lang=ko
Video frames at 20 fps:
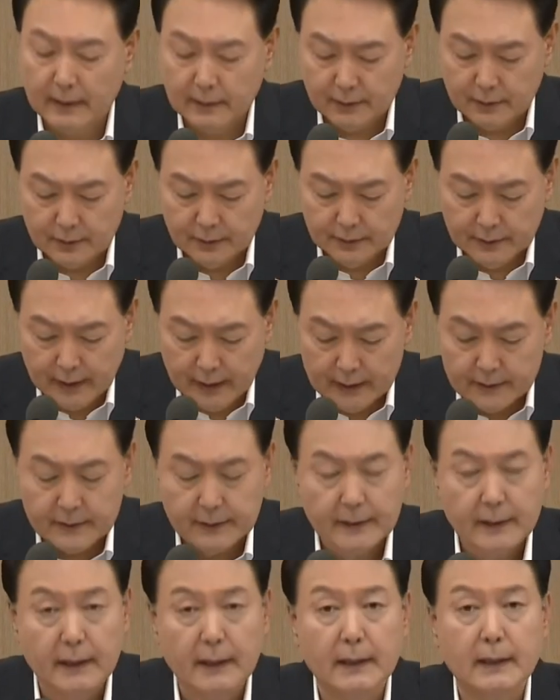
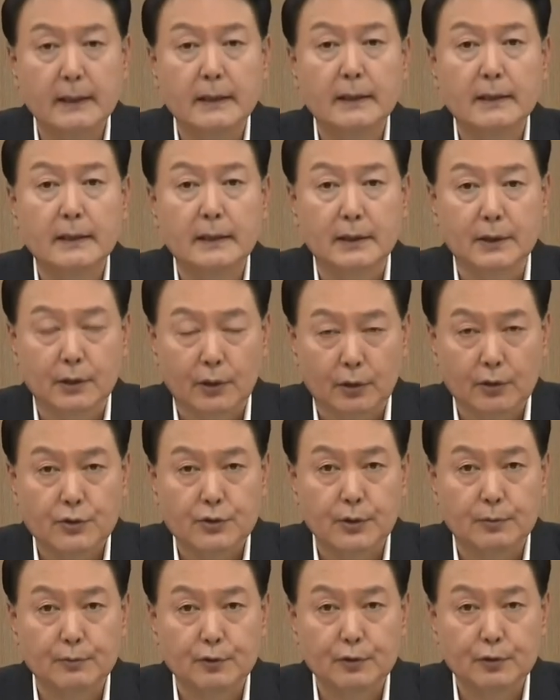만들어내는데
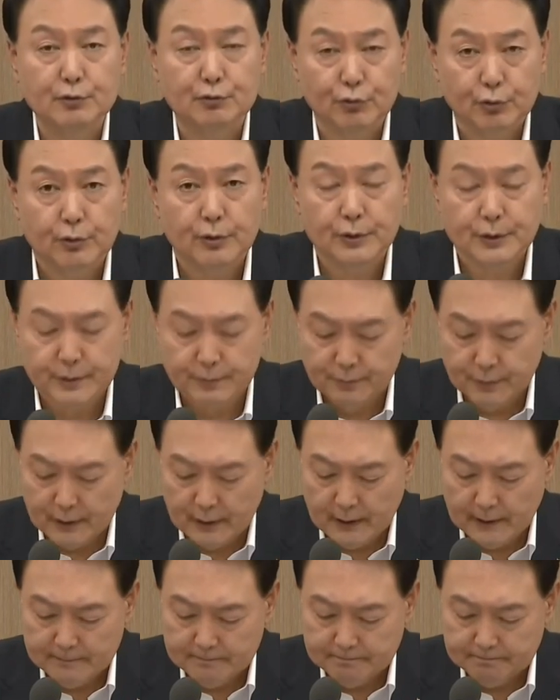역점을 둘
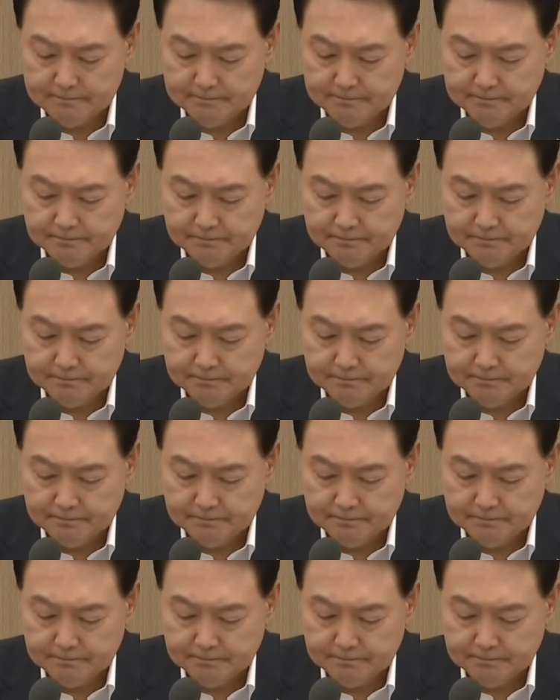것입니다.